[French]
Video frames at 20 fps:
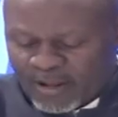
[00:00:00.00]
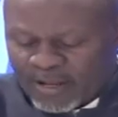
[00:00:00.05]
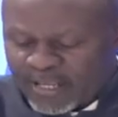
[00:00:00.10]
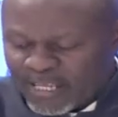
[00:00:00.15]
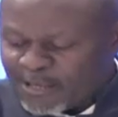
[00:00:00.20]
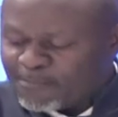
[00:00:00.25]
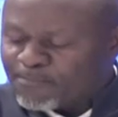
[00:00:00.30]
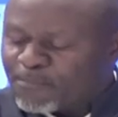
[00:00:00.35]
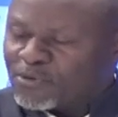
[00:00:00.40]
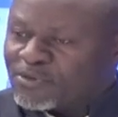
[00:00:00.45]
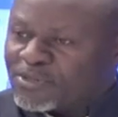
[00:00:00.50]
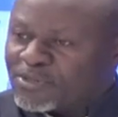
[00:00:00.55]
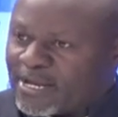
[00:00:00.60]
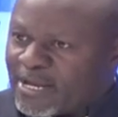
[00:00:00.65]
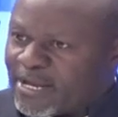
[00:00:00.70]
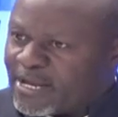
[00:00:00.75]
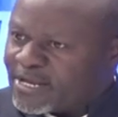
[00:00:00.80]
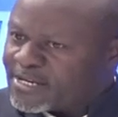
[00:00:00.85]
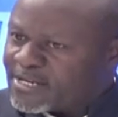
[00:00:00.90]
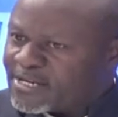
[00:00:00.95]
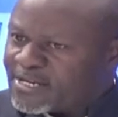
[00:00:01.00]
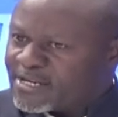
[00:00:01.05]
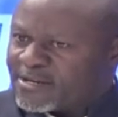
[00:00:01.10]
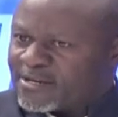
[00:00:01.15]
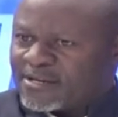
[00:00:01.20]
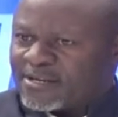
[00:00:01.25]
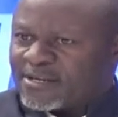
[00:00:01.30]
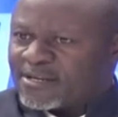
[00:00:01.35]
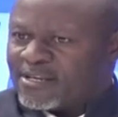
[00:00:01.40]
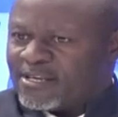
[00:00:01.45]
hypothèse
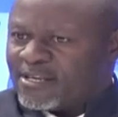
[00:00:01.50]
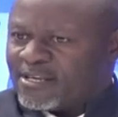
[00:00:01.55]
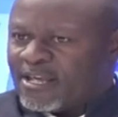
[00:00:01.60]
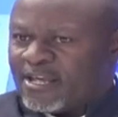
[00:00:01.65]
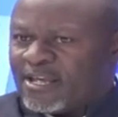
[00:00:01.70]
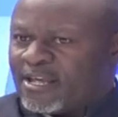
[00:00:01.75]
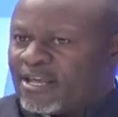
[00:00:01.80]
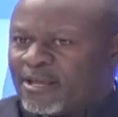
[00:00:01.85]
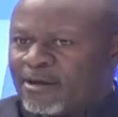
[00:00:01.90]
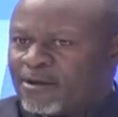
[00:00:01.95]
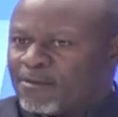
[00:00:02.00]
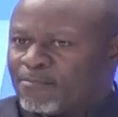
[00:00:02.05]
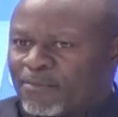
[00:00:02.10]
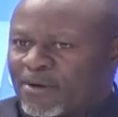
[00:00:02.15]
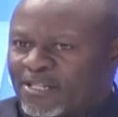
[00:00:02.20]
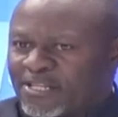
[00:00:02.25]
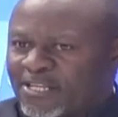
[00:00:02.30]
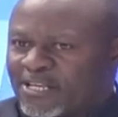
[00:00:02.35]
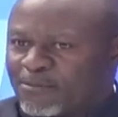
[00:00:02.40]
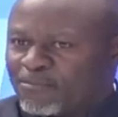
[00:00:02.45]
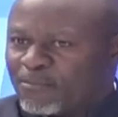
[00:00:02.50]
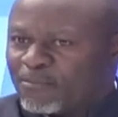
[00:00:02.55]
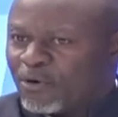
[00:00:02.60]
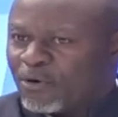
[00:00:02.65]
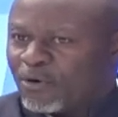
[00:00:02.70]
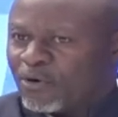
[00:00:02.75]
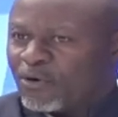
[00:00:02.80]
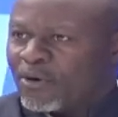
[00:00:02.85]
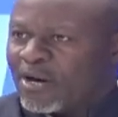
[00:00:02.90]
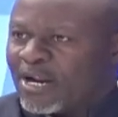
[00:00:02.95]
qui est
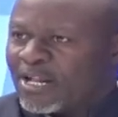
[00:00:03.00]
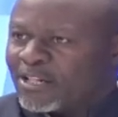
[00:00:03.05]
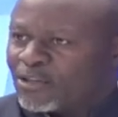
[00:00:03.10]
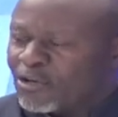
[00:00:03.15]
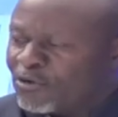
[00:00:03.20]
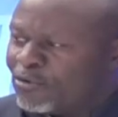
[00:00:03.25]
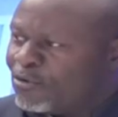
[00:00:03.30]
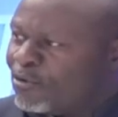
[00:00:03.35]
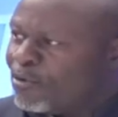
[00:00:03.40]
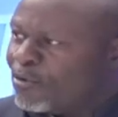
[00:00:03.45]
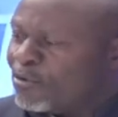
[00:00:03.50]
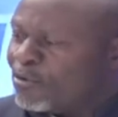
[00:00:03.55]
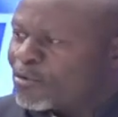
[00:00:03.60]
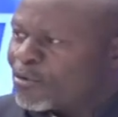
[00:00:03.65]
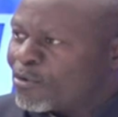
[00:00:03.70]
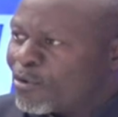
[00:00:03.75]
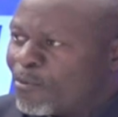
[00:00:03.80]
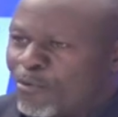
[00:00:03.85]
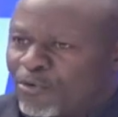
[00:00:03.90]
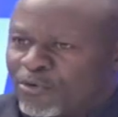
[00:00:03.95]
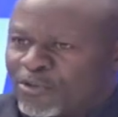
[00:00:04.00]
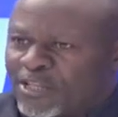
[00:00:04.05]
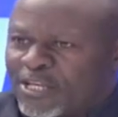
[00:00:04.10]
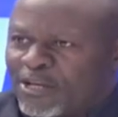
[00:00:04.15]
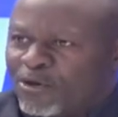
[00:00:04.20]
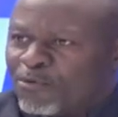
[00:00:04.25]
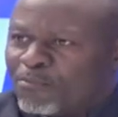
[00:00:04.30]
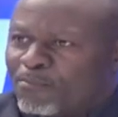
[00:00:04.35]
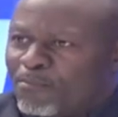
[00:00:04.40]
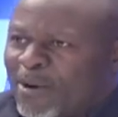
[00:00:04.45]
pratiquement la donne, comme on dit,
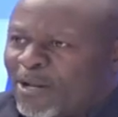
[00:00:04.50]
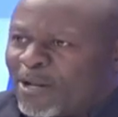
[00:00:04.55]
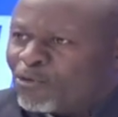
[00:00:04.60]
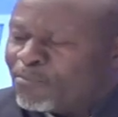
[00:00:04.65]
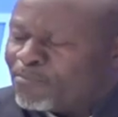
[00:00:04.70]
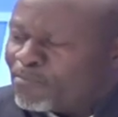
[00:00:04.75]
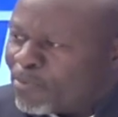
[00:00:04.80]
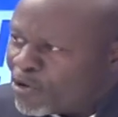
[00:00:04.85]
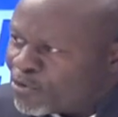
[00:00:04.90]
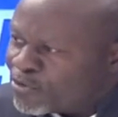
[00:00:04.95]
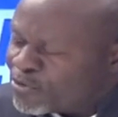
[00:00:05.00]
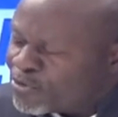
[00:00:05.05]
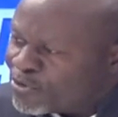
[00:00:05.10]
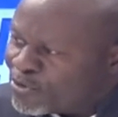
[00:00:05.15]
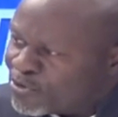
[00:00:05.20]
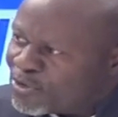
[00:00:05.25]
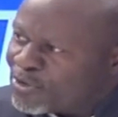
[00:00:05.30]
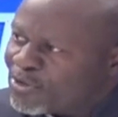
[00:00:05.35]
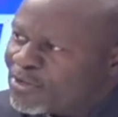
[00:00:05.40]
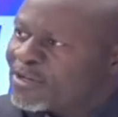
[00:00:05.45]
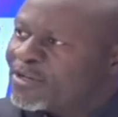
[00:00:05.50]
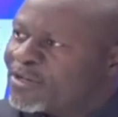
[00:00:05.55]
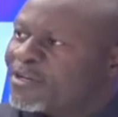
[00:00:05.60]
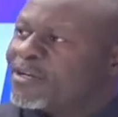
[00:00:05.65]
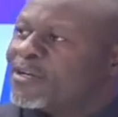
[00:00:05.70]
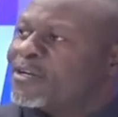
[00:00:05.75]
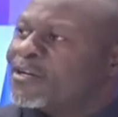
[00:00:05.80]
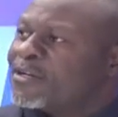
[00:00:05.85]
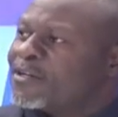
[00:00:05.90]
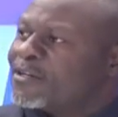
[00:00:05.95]
le pas de porte
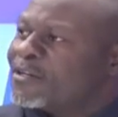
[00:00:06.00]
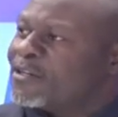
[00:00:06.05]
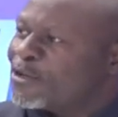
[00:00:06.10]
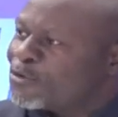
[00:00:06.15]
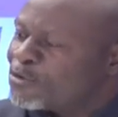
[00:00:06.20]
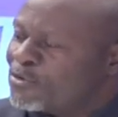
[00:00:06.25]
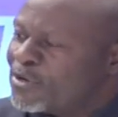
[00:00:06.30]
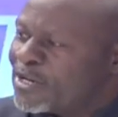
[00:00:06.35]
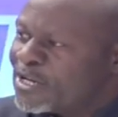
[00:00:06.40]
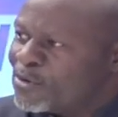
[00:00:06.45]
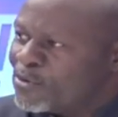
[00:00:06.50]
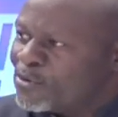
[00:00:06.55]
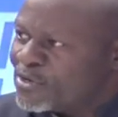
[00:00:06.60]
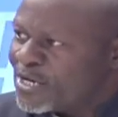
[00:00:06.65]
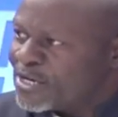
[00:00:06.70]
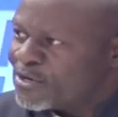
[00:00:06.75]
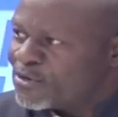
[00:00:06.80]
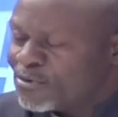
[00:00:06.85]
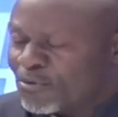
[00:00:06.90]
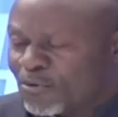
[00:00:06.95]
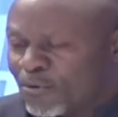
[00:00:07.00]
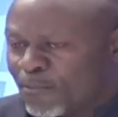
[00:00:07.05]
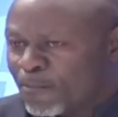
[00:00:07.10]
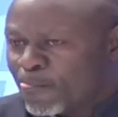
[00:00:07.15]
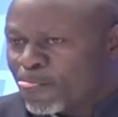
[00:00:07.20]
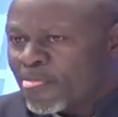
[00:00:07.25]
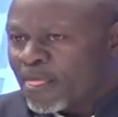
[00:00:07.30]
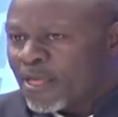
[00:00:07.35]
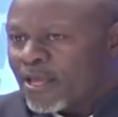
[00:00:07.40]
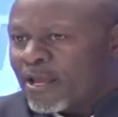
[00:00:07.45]
dans une négociation.
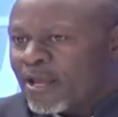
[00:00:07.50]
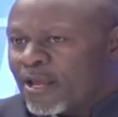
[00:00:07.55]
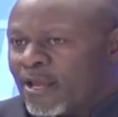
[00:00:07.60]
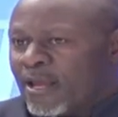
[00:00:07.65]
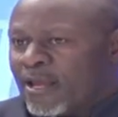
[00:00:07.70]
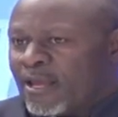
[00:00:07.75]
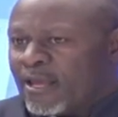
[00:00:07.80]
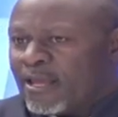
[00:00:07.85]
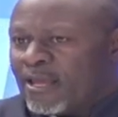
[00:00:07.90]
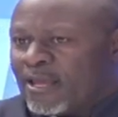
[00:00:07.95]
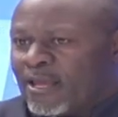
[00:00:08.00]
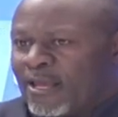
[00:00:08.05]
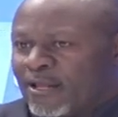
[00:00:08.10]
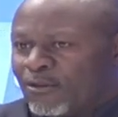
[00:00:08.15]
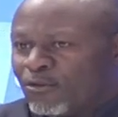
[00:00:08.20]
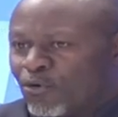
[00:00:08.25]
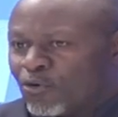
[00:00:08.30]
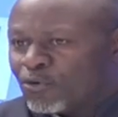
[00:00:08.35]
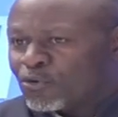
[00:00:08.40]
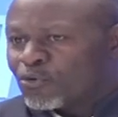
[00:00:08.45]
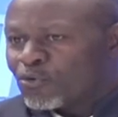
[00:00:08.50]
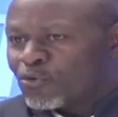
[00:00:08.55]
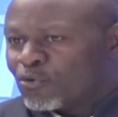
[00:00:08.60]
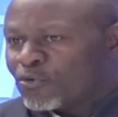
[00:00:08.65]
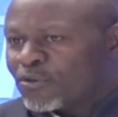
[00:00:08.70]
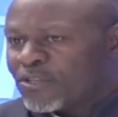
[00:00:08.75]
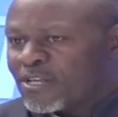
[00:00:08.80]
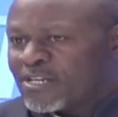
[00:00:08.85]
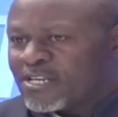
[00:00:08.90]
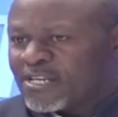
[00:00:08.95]
Et de l'autre
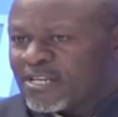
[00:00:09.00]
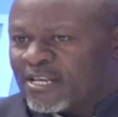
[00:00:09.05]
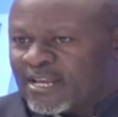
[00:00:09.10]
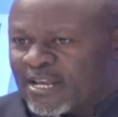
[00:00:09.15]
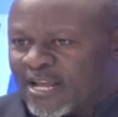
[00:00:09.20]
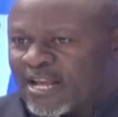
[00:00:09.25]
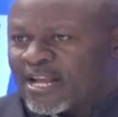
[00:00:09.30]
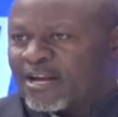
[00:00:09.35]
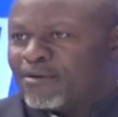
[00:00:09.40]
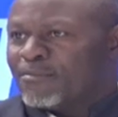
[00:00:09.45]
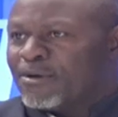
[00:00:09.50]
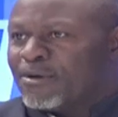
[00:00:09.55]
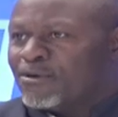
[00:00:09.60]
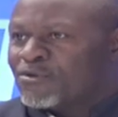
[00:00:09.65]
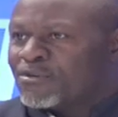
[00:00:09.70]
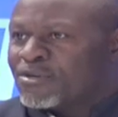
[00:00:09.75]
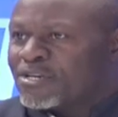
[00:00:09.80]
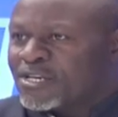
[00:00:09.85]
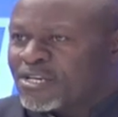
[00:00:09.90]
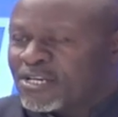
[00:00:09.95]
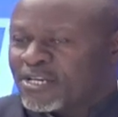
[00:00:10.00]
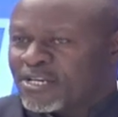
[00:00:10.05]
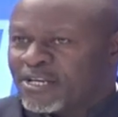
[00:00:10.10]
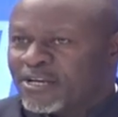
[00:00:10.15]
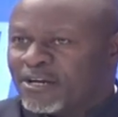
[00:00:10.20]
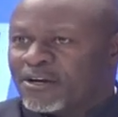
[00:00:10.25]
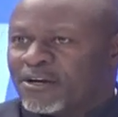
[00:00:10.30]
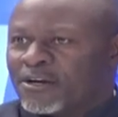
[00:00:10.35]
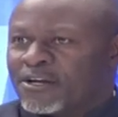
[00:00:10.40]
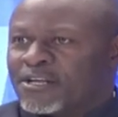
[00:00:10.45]
côté, c'est Kagame aussi
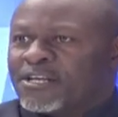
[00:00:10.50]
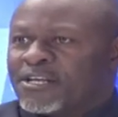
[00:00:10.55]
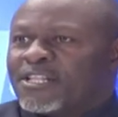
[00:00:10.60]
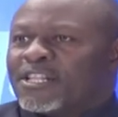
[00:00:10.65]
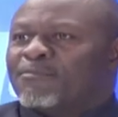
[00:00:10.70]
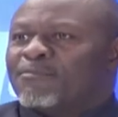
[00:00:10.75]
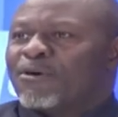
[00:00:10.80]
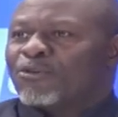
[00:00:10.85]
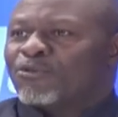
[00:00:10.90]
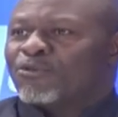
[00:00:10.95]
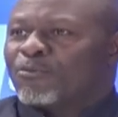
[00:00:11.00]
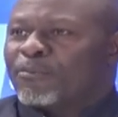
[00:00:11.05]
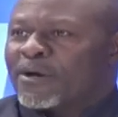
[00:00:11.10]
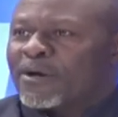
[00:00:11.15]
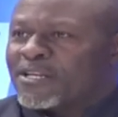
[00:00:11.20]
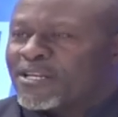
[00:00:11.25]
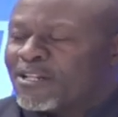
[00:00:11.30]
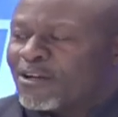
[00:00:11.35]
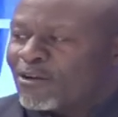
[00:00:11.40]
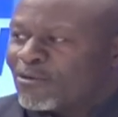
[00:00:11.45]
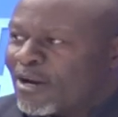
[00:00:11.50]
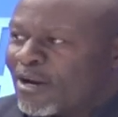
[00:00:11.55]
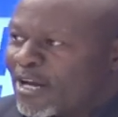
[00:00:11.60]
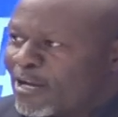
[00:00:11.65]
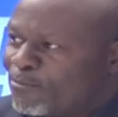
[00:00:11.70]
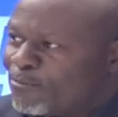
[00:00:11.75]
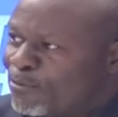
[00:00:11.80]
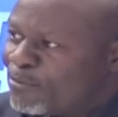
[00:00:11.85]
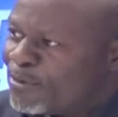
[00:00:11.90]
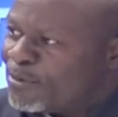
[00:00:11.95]
euh, qui demande au président de la
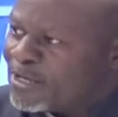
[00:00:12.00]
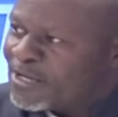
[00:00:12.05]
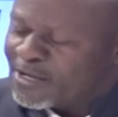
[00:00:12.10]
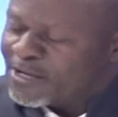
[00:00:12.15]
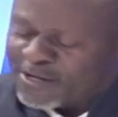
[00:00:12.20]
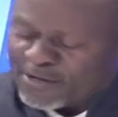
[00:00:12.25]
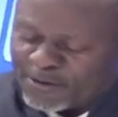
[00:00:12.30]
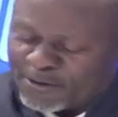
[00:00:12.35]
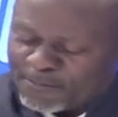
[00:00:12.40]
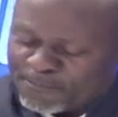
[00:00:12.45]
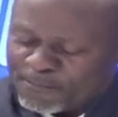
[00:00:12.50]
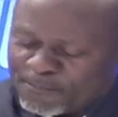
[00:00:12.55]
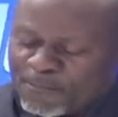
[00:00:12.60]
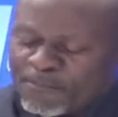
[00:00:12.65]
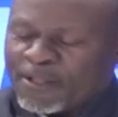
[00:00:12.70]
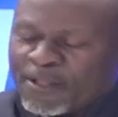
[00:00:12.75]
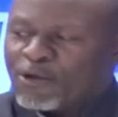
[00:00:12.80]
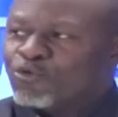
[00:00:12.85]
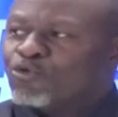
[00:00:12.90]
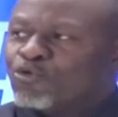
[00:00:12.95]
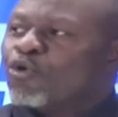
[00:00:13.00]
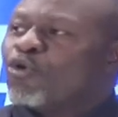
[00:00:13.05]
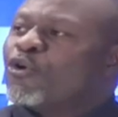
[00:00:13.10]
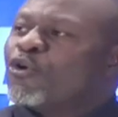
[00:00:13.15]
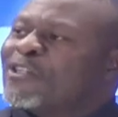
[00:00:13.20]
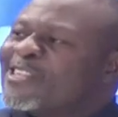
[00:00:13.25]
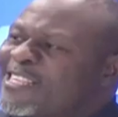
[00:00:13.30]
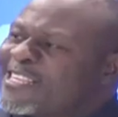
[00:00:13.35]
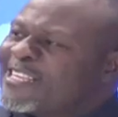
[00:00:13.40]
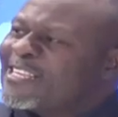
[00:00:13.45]
République euh, de
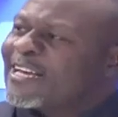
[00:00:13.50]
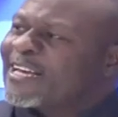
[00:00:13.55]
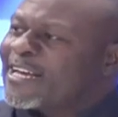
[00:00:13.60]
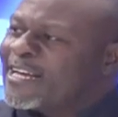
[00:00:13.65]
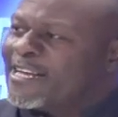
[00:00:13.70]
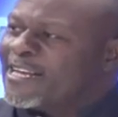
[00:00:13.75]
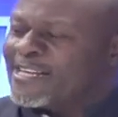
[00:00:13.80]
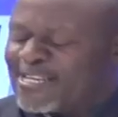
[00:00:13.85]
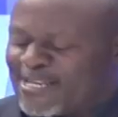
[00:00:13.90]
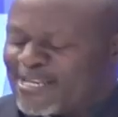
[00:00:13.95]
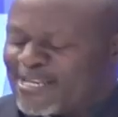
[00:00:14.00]
retirer ses